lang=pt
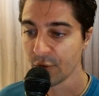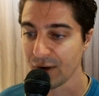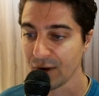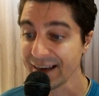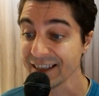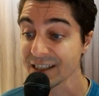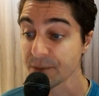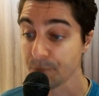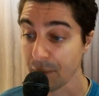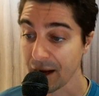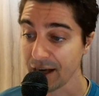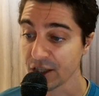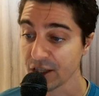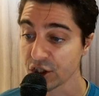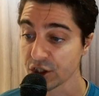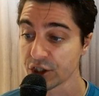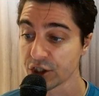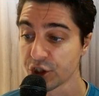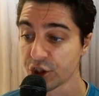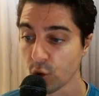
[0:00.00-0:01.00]
Várias
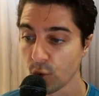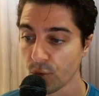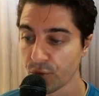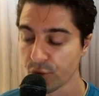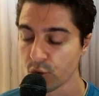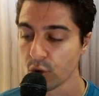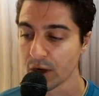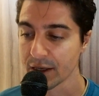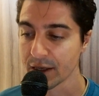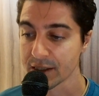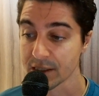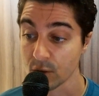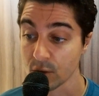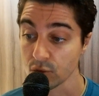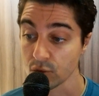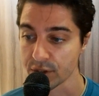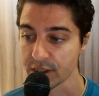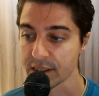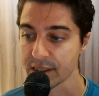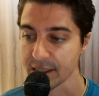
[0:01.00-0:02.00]
páginas de configuração
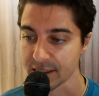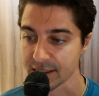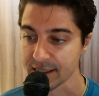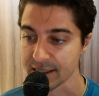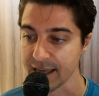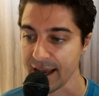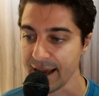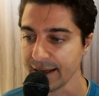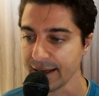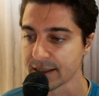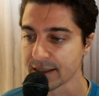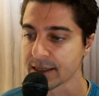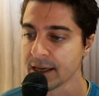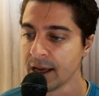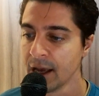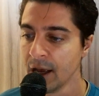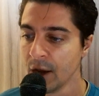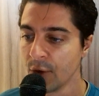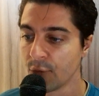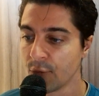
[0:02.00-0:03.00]
do System Settings
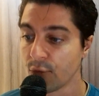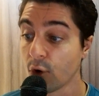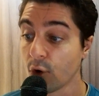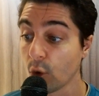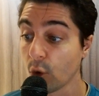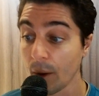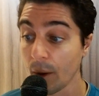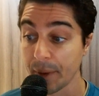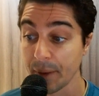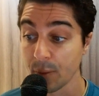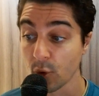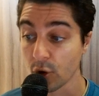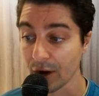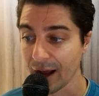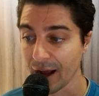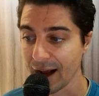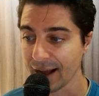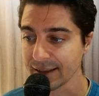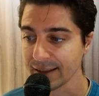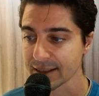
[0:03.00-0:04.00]
foram
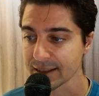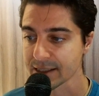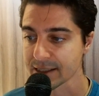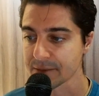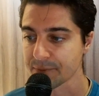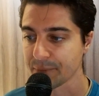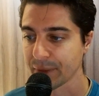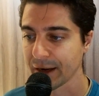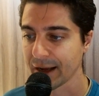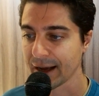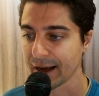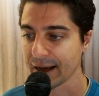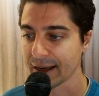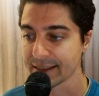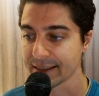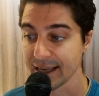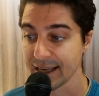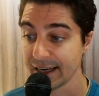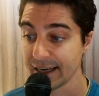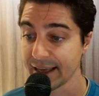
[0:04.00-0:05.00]
aprimoradas para
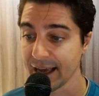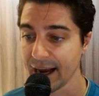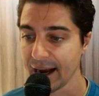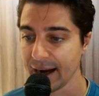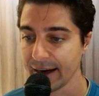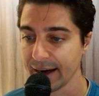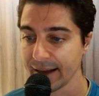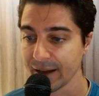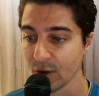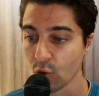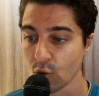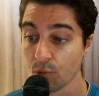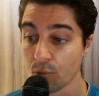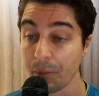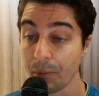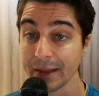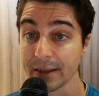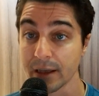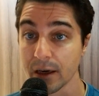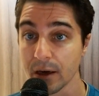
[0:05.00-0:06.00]
se alinharem com
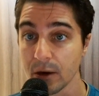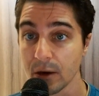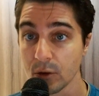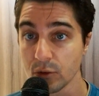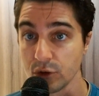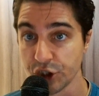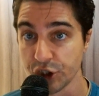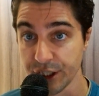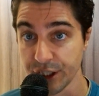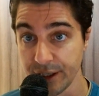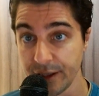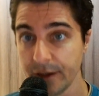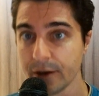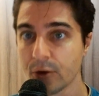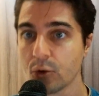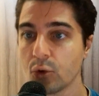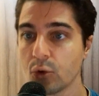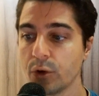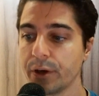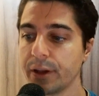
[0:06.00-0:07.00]
padrão de
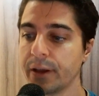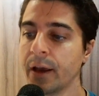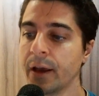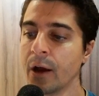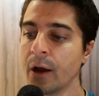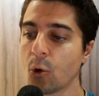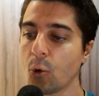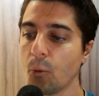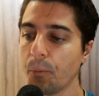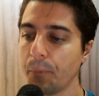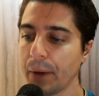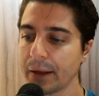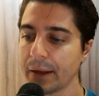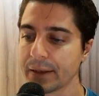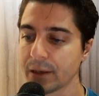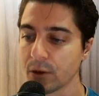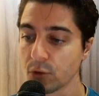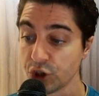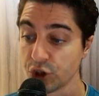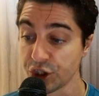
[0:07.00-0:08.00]
ícone, com
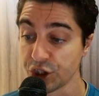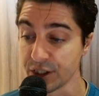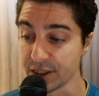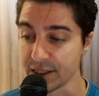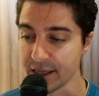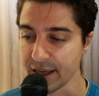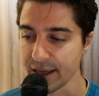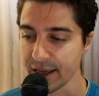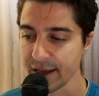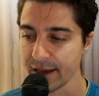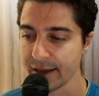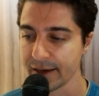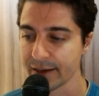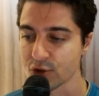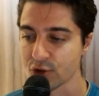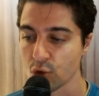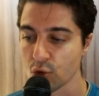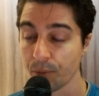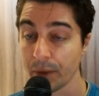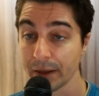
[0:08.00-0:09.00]
padrão de
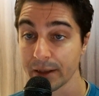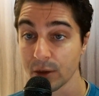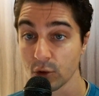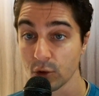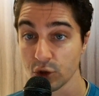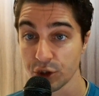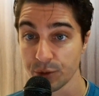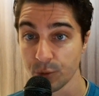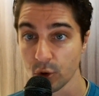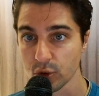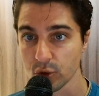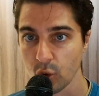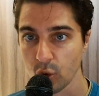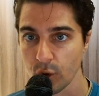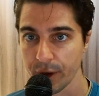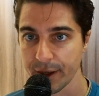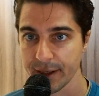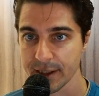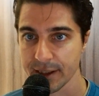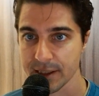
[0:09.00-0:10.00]
dizeres, com padrão de
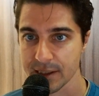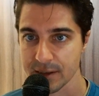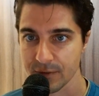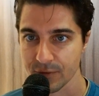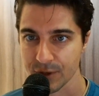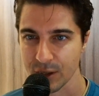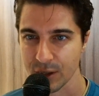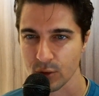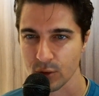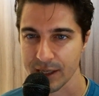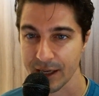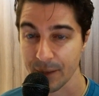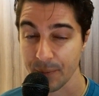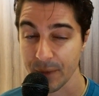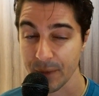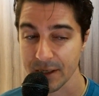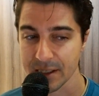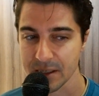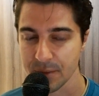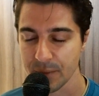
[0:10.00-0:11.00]
botões. Você consegue
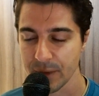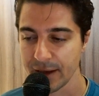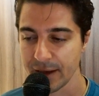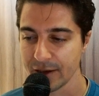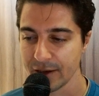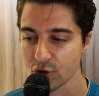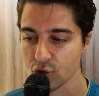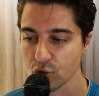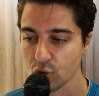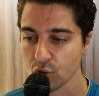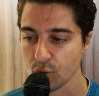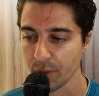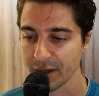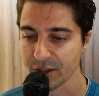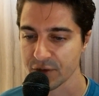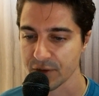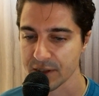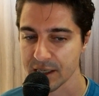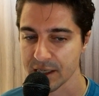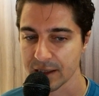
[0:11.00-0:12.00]
perceber isso com
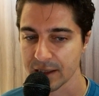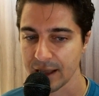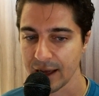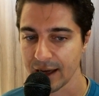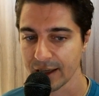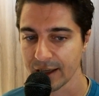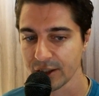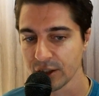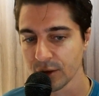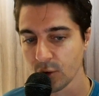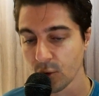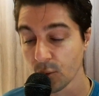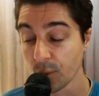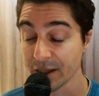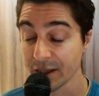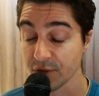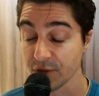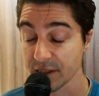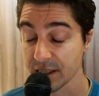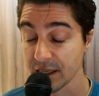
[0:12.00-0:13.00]
mais facilidade, com
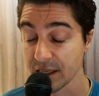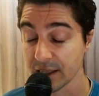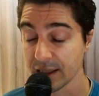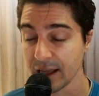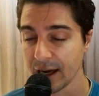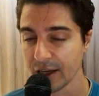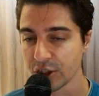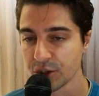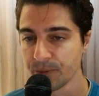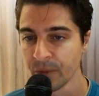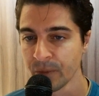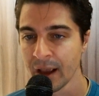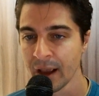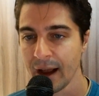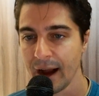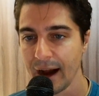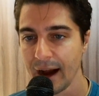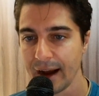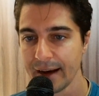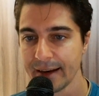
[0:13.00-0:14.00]
mais facilidade facilidade
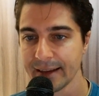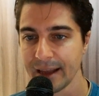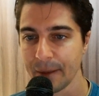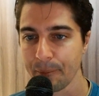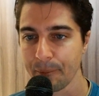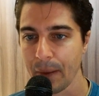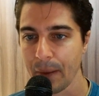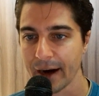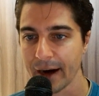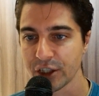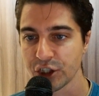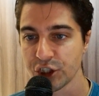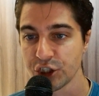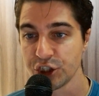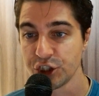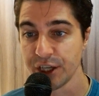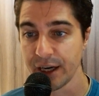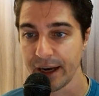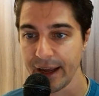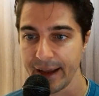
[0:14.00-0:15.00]
ali na parte
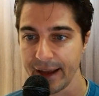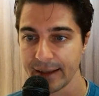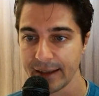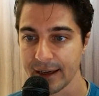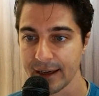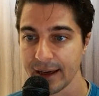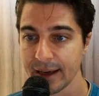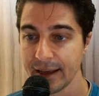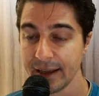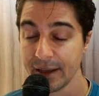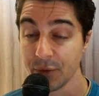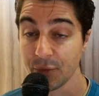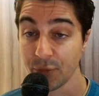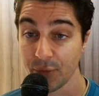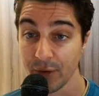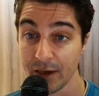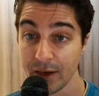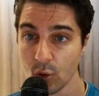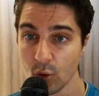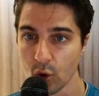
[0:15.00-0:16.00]
direita
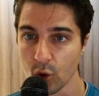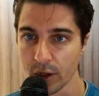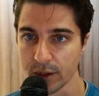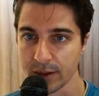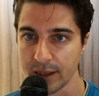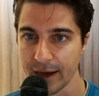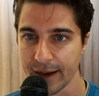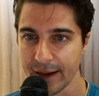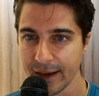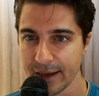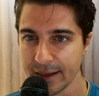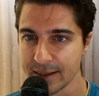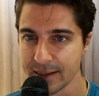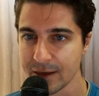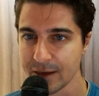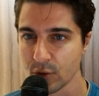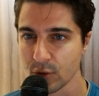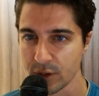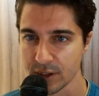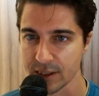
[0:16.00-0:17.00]
inferior, tá? Aqueles
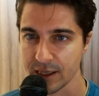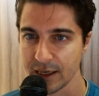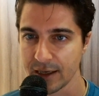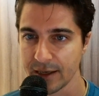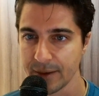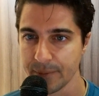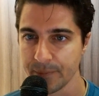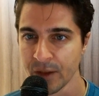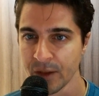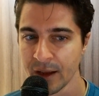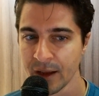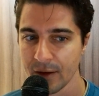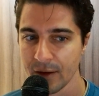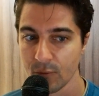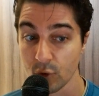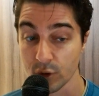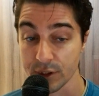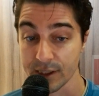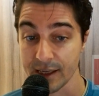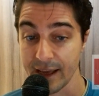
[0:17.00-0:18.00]
ícones ali,
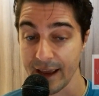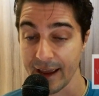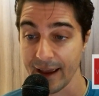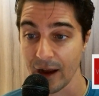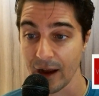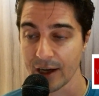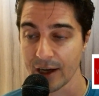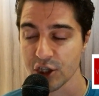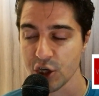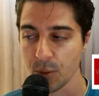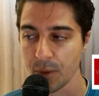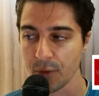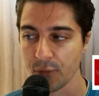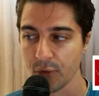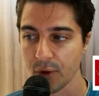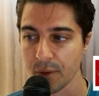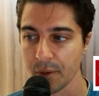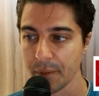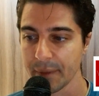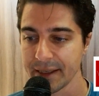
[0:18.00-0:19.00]
você, é, acho que é uma
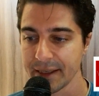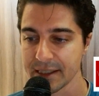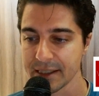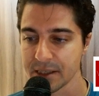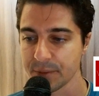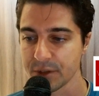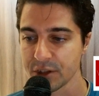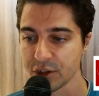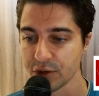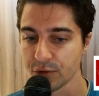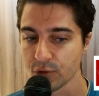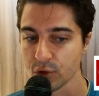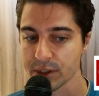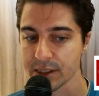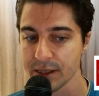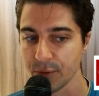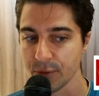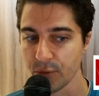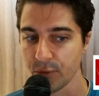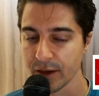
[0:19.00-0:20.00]
forma bem simples de
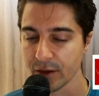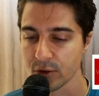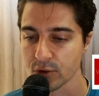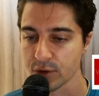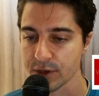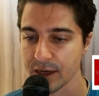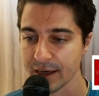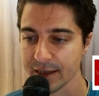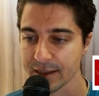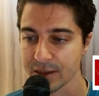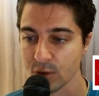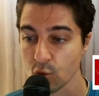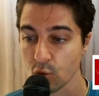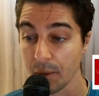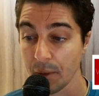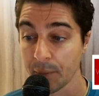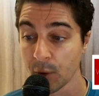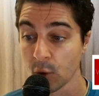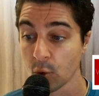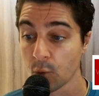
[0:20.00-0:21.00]
você ver que os caras estão com
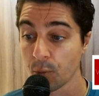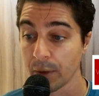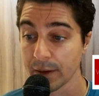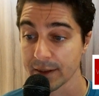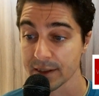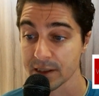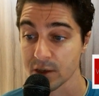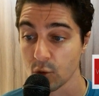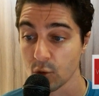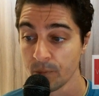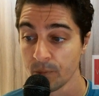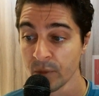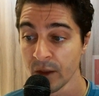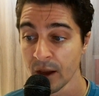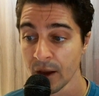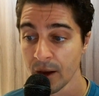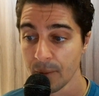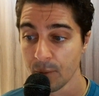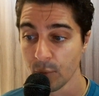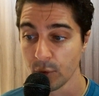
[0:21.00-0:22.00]
uma preocupação
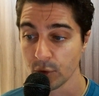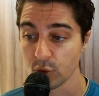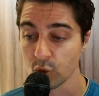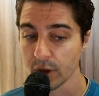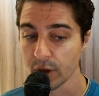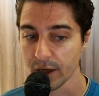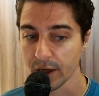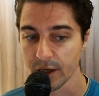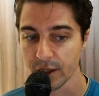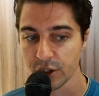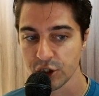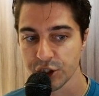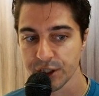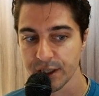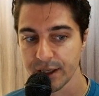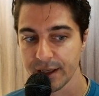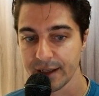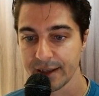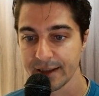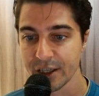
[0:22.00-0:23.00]
muito grande
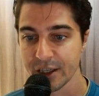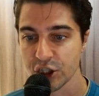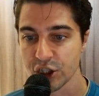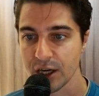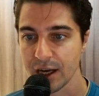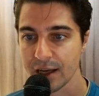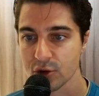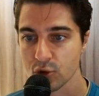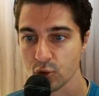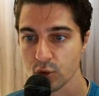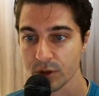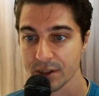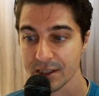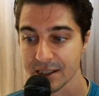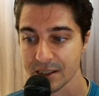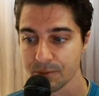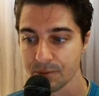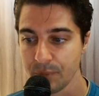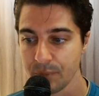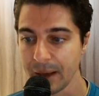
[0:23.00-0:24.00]
em deixar as
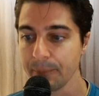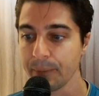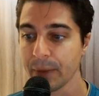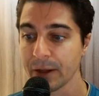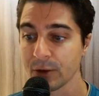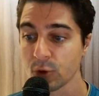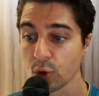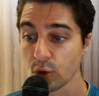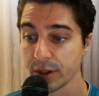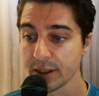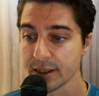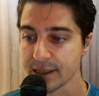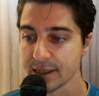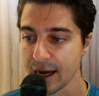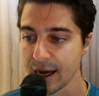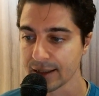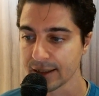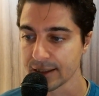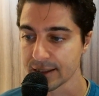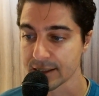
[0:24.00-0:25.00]
coisas bem
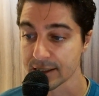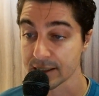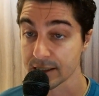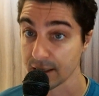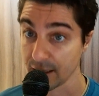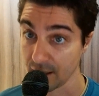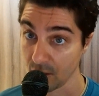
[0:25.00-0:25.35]
padronizadas.